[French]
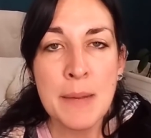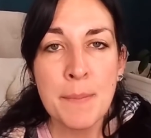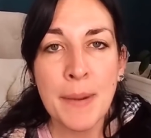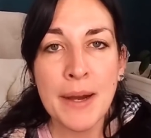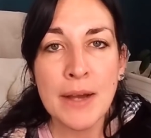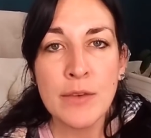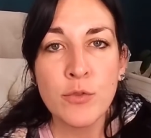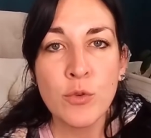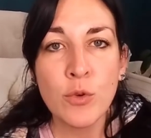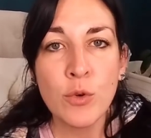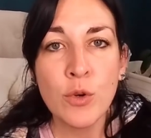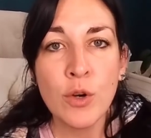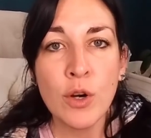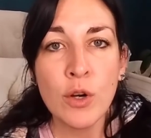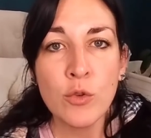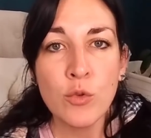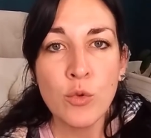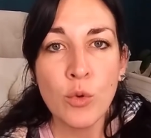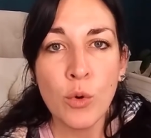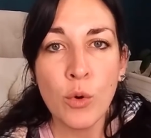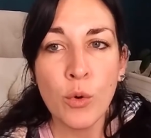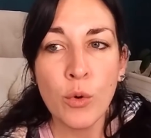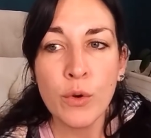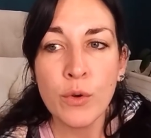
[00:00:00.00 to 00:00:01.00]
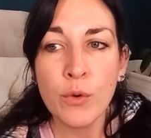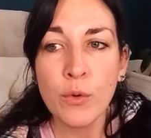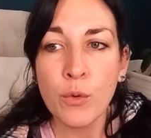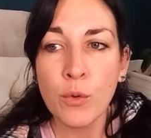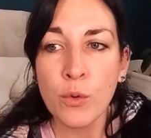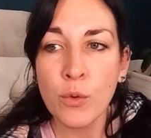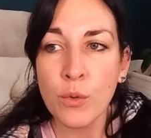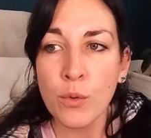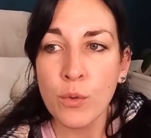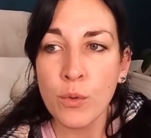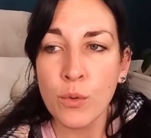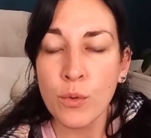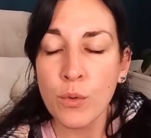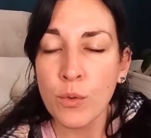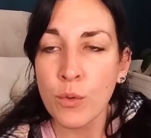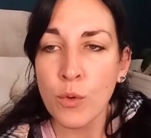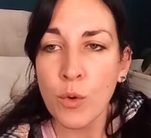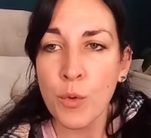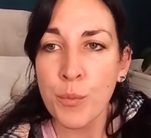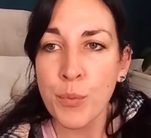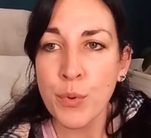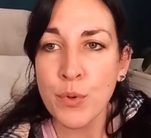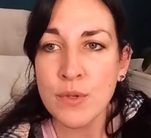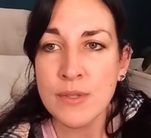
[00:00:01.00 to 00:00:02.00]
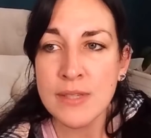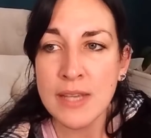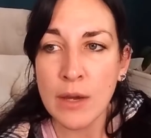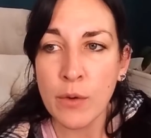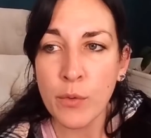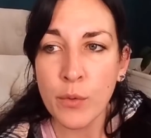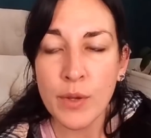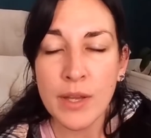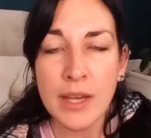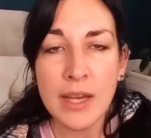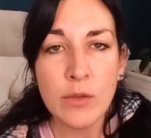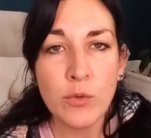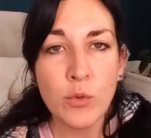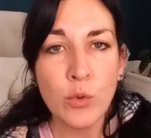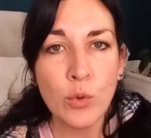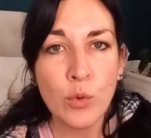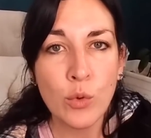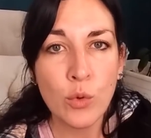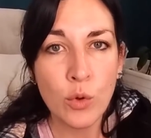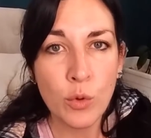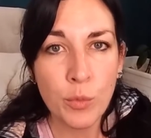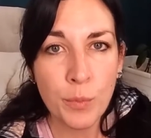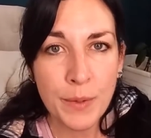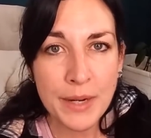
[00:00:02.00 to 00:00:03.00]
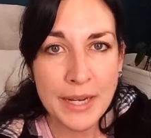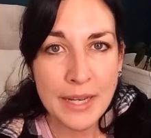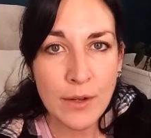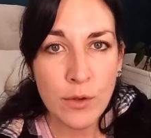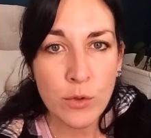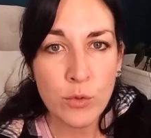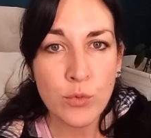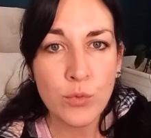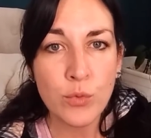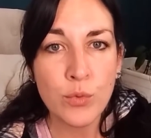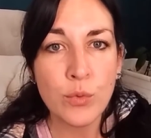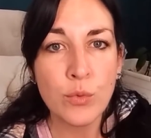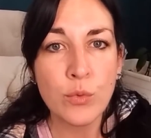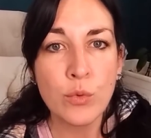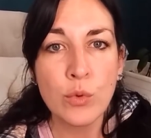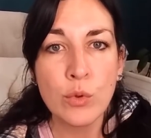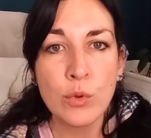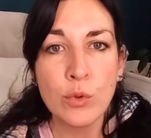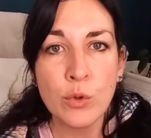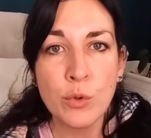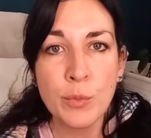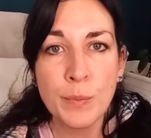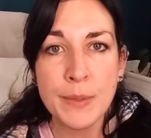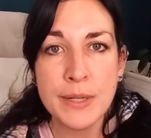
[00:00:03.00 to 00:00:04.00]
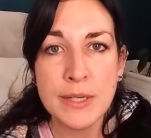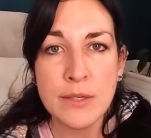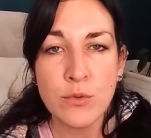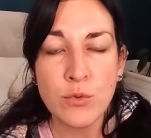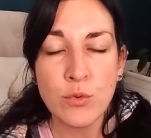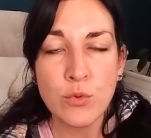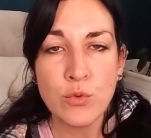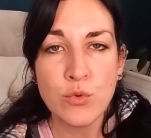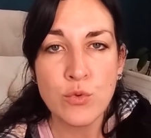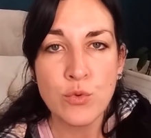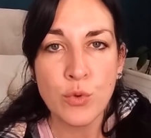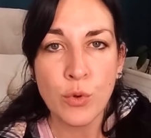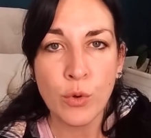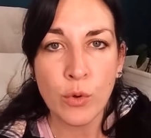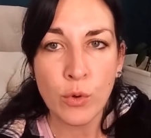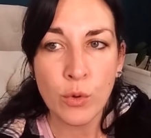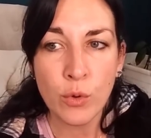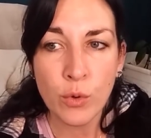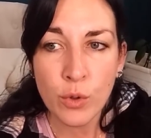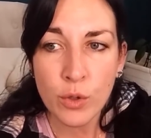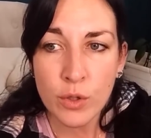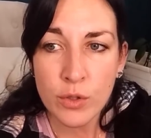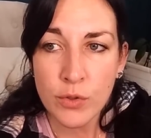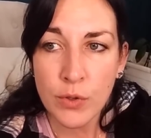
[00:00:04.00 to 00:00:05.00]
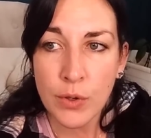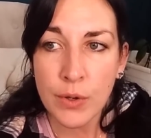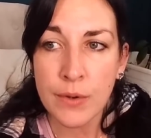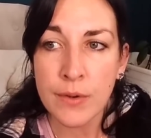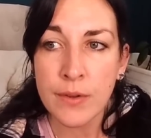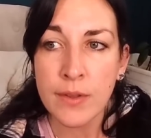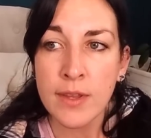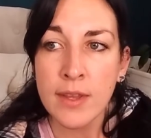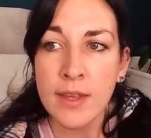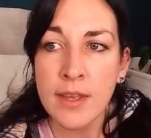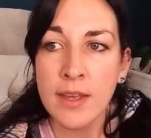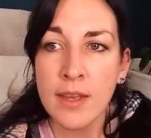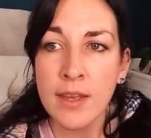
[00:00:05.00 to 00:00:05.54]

Parce que quand on, pose un regard de compréhension, de compassion sur l'autre,